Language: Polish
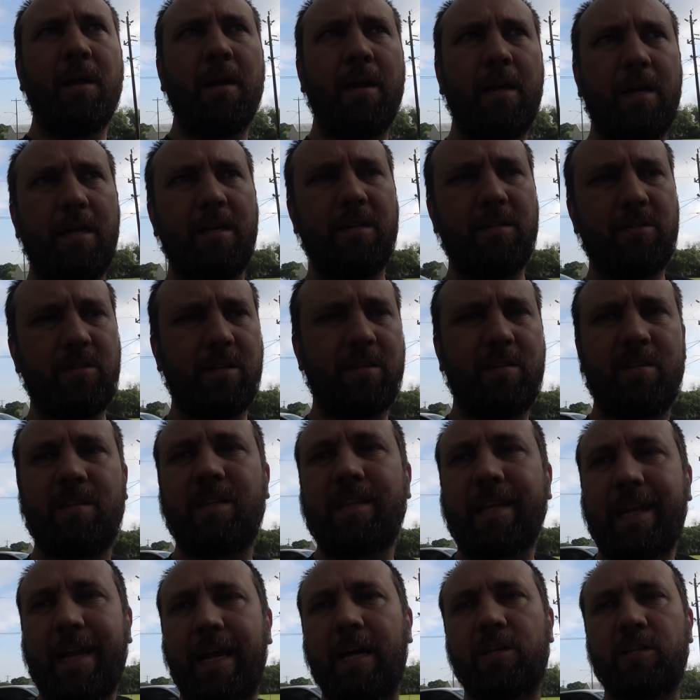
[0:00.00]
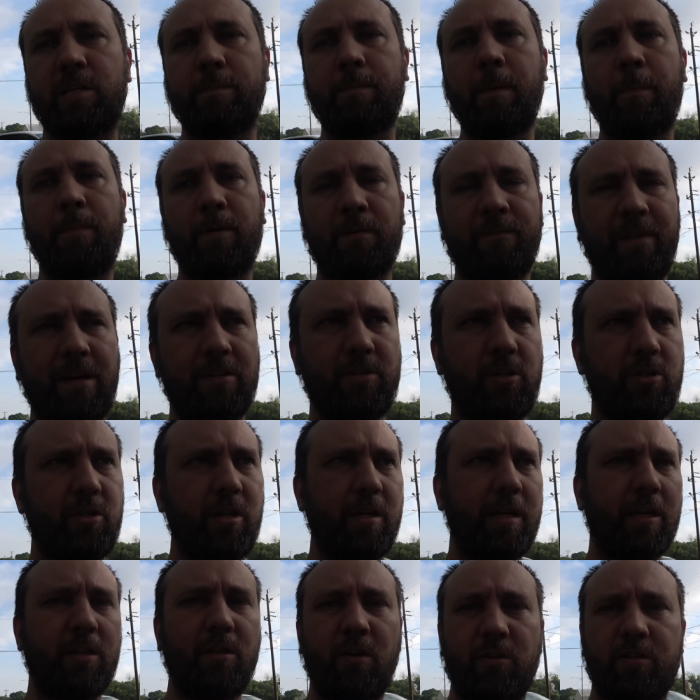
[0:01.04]
E, to jest strach, żeby prowadzić
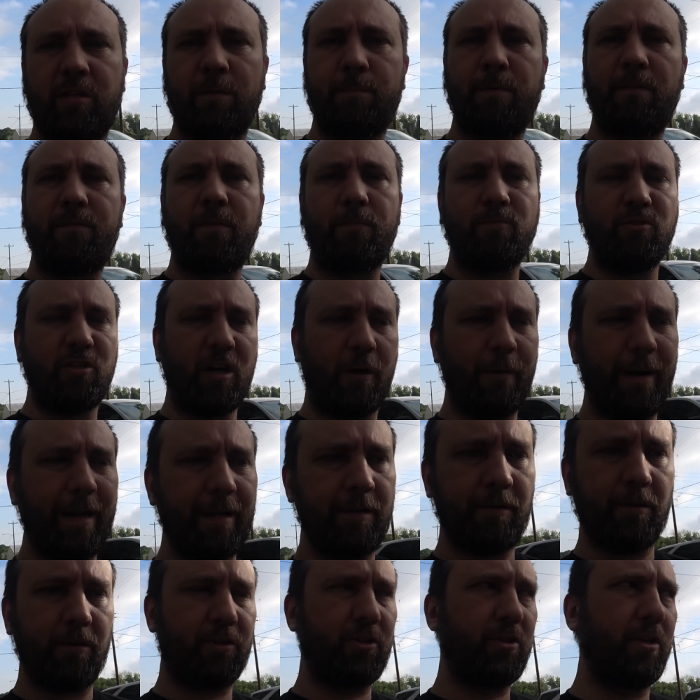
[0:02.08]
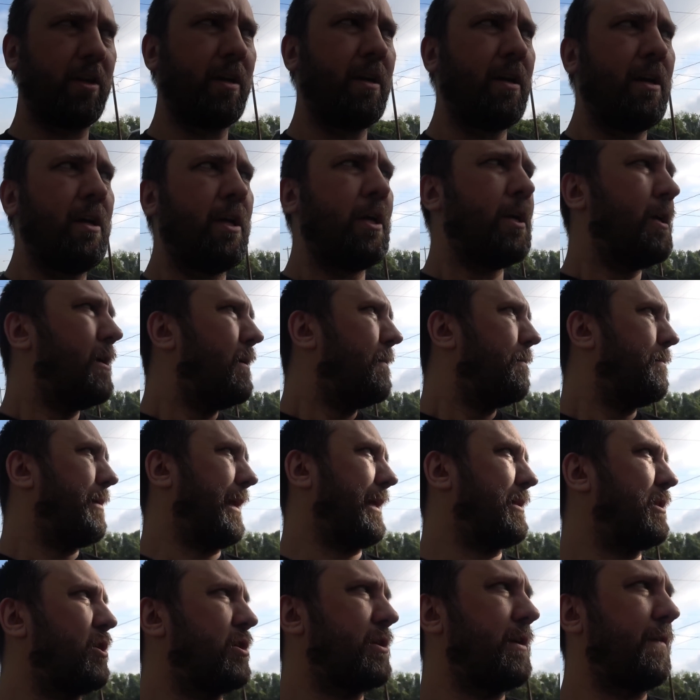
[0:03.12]
jednoosobową działalność
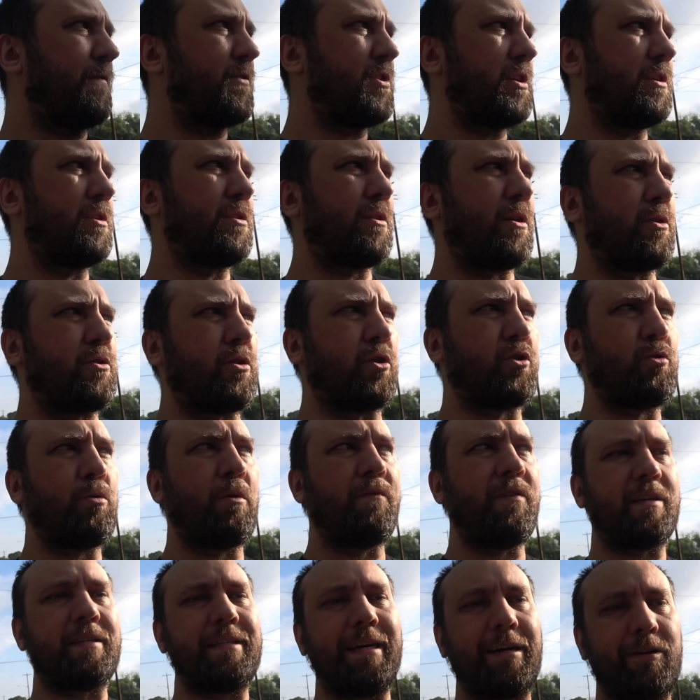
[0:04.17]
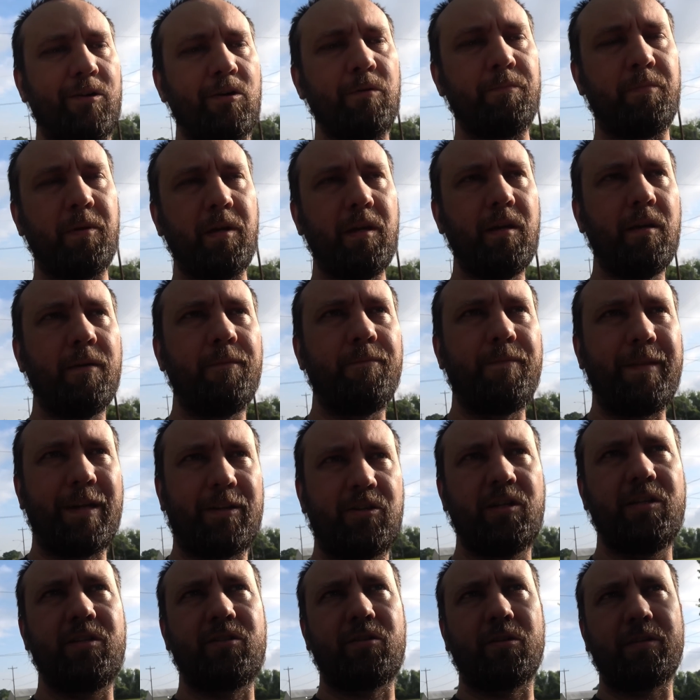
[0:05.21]
praktycznie wszystko, co człowiek zarobi, ta
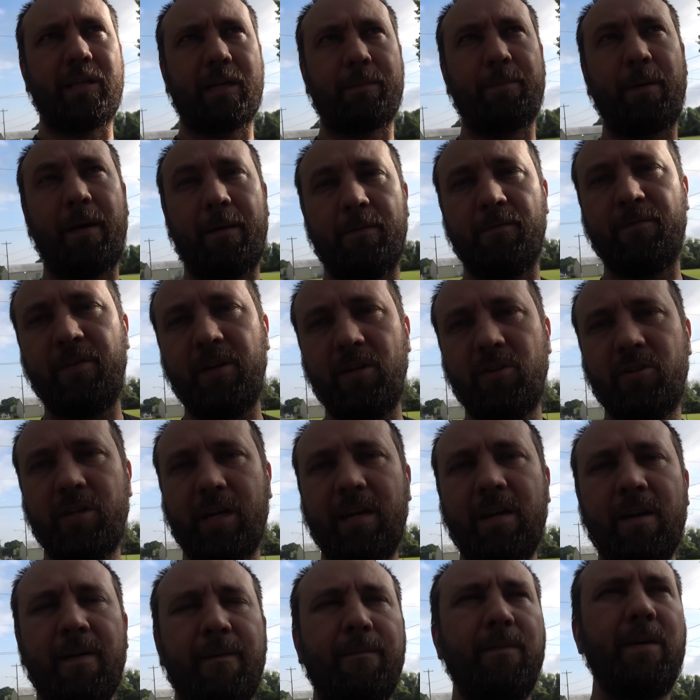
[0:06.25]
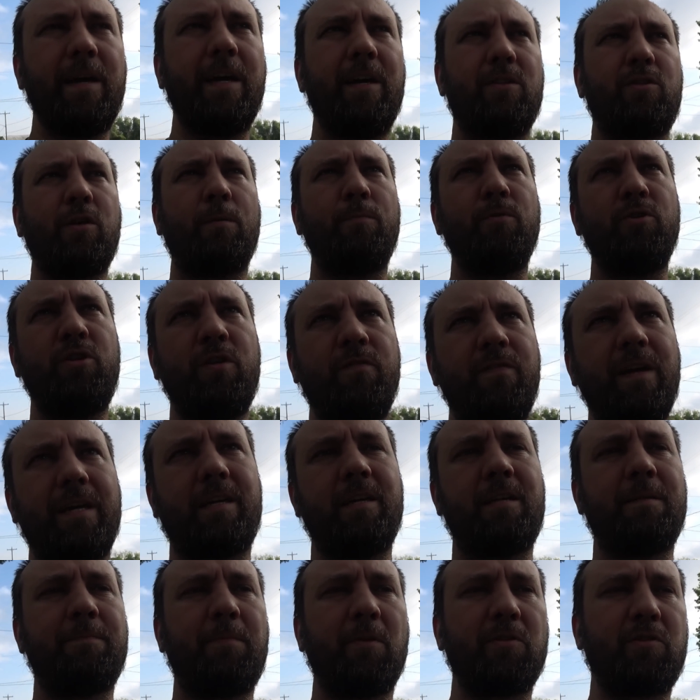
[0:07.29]
czystość, jak powiem, wyjdzie, e, to musi w
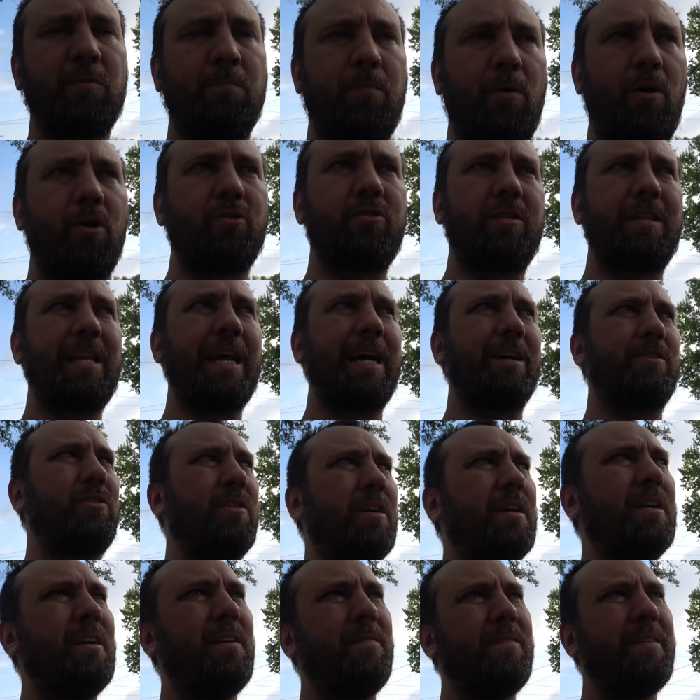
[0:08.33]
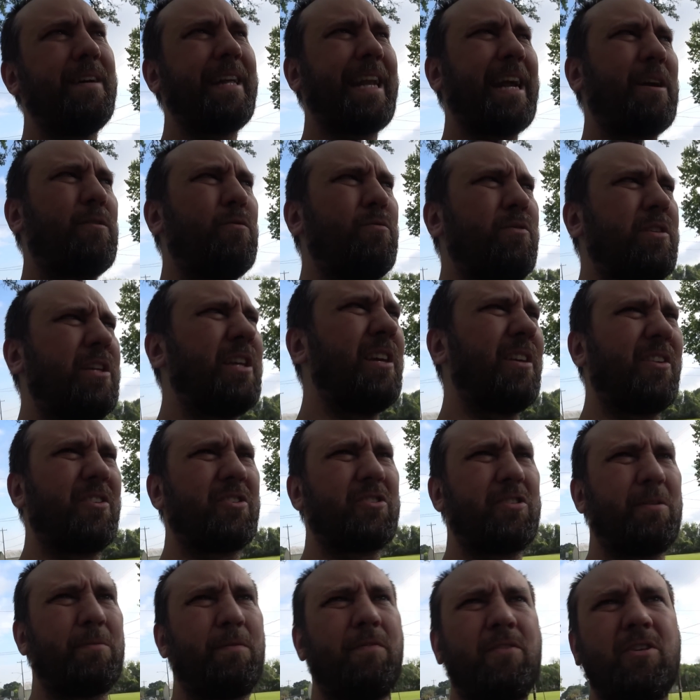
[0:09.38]
jakiś sposób oddać. Rachunki
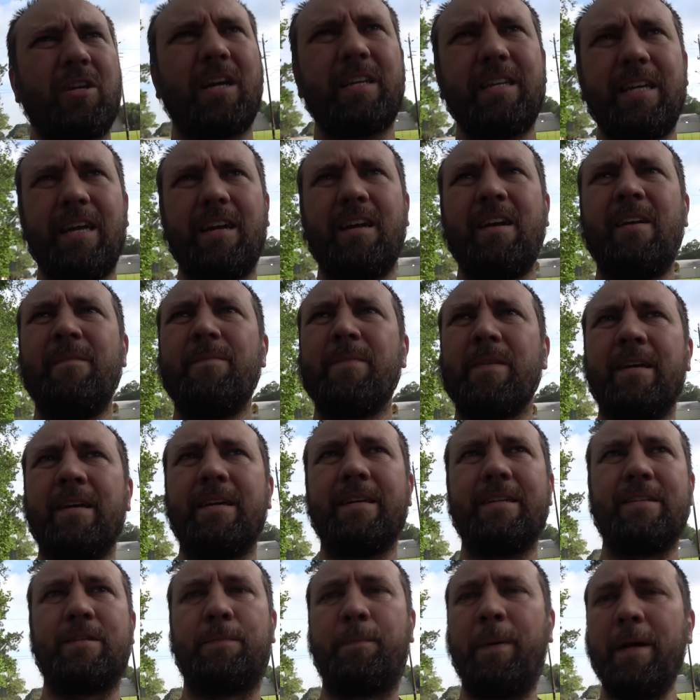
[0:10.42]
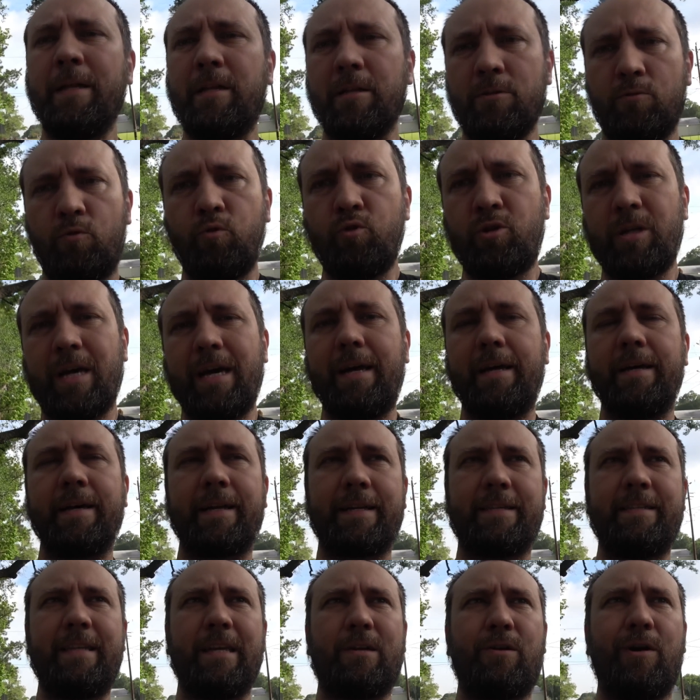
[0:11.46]
rosną. Zwyczajnie zbyt duże
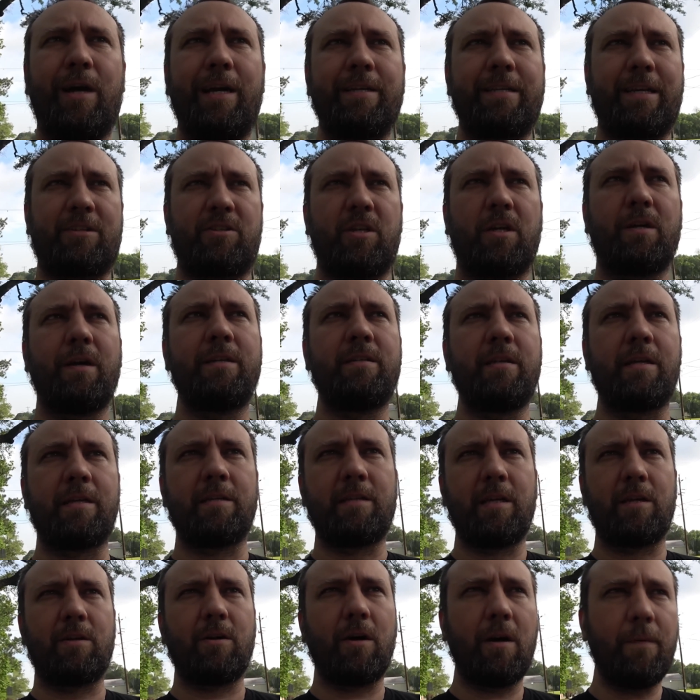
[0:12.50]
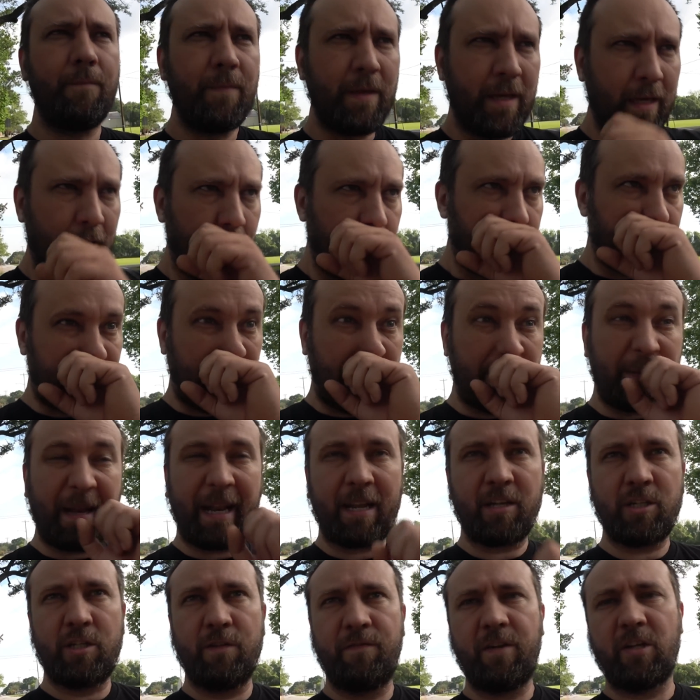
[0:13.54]
ryzyko jest. A czego jest ryzyko? W tej
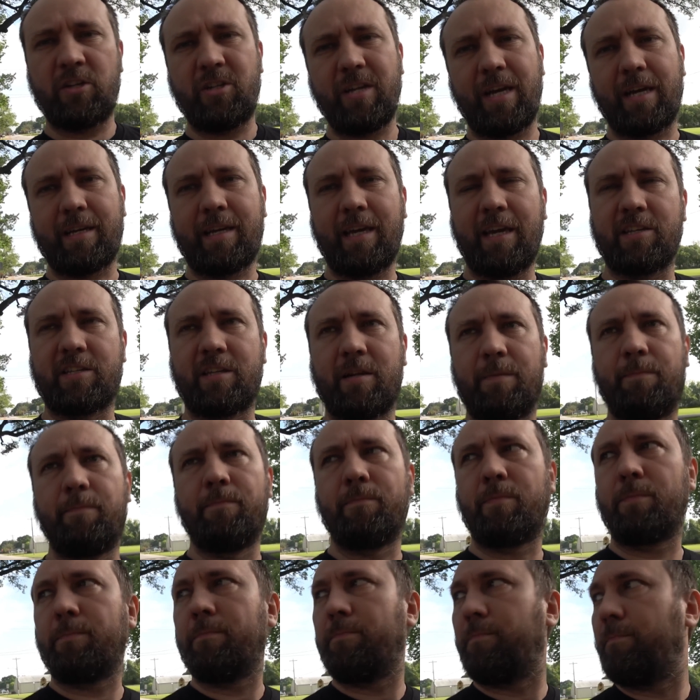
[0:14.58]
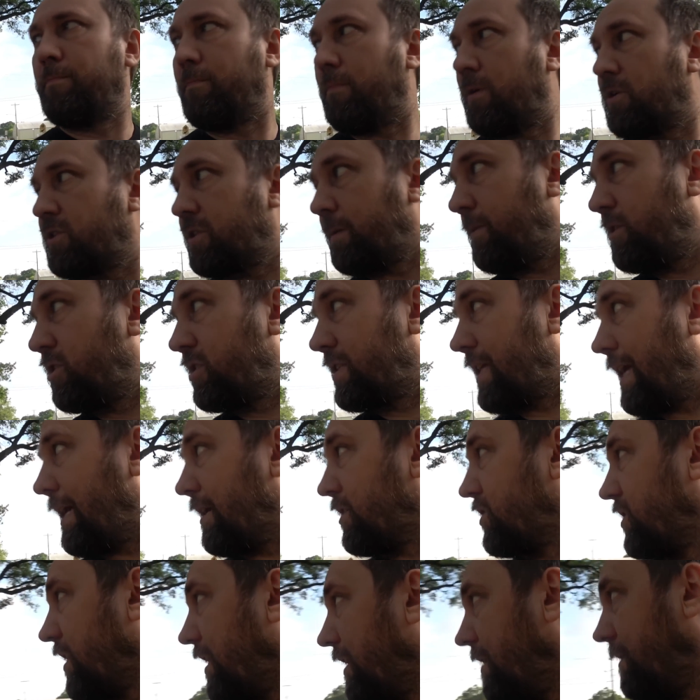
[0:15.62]
branży wiecie jak jest. Może być
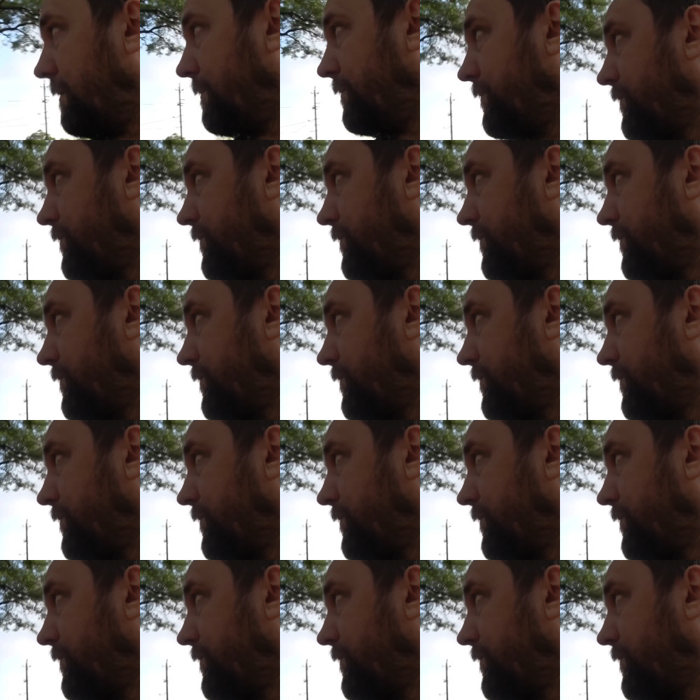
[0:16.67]
tak, że